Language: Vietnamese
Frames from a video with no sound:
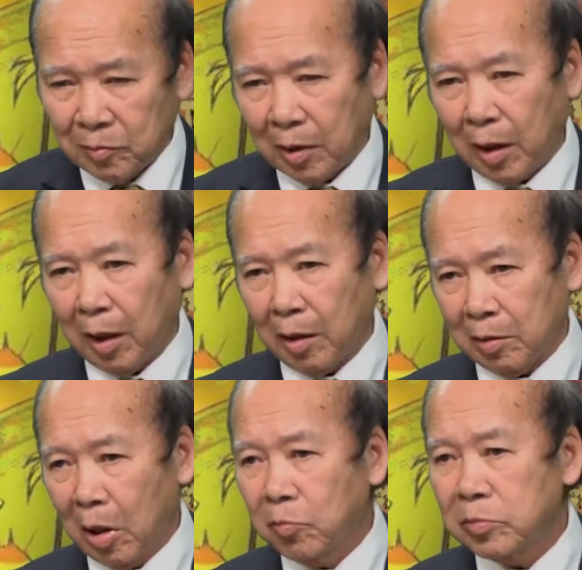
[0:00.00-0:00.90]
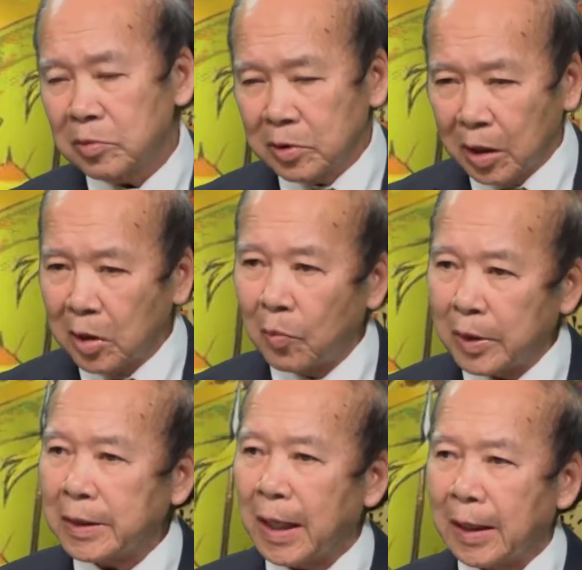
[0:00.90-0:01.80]
à, đông dương đông
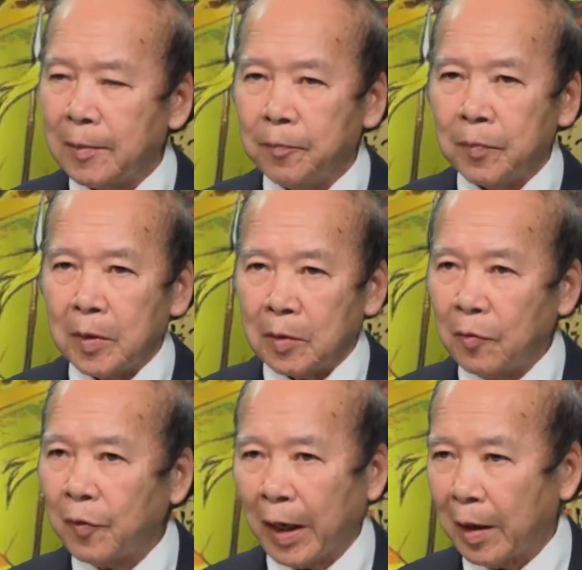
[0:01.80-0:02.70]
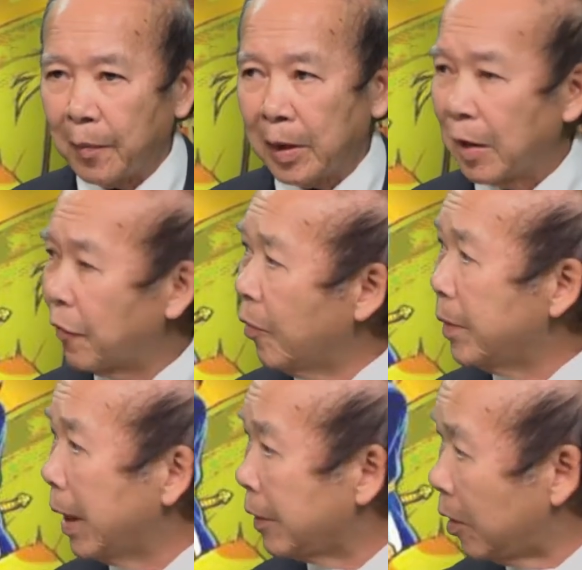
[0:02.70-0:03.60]
kích tây không phải là một người võ
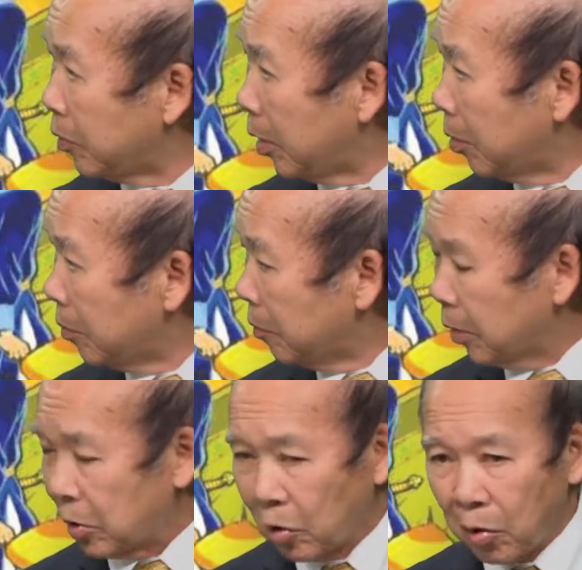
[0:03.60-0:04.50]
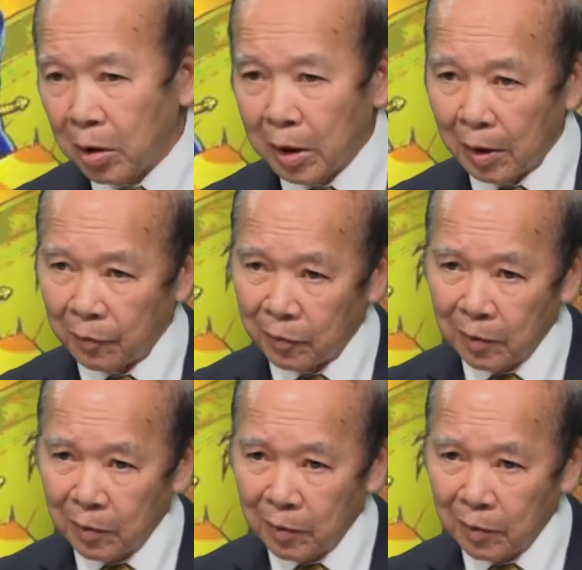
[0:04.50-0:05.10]
biển không đâu người ta nói là